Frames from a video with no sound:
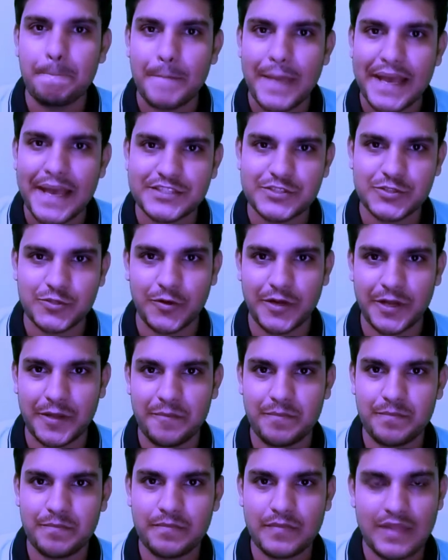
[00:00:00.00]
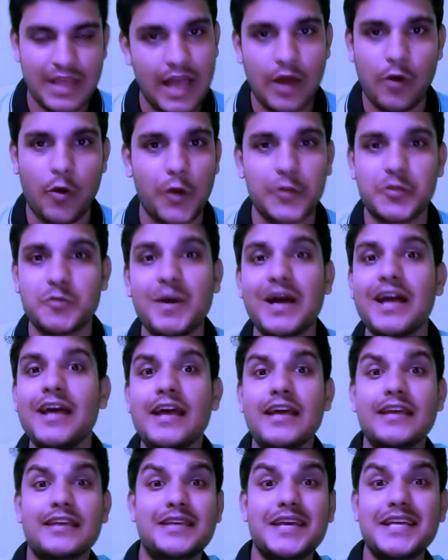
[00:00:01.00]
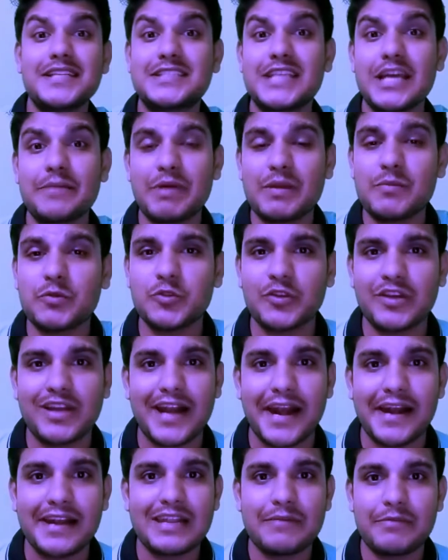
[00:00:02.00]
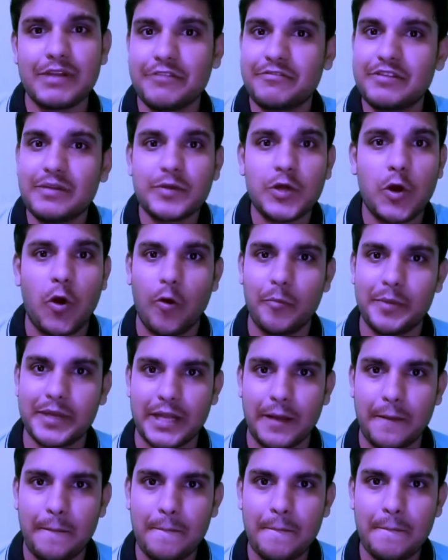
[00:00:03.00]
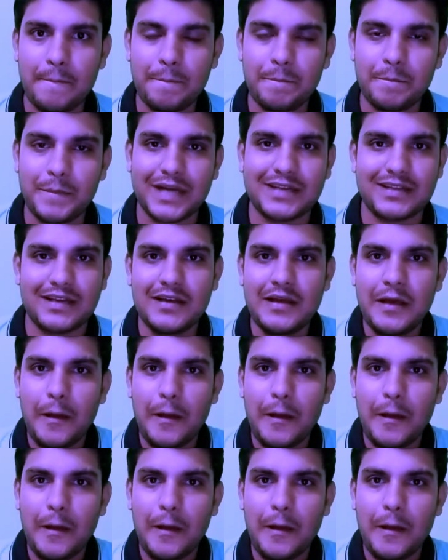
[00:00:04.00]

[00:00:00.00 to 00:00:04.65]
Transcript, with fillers: ম্যাচ করে হ্যাঁ হয়তোবা কেজিএফের মতন গ্র্যান্ড লেভেল এই ফিল্মটা হবে না বাট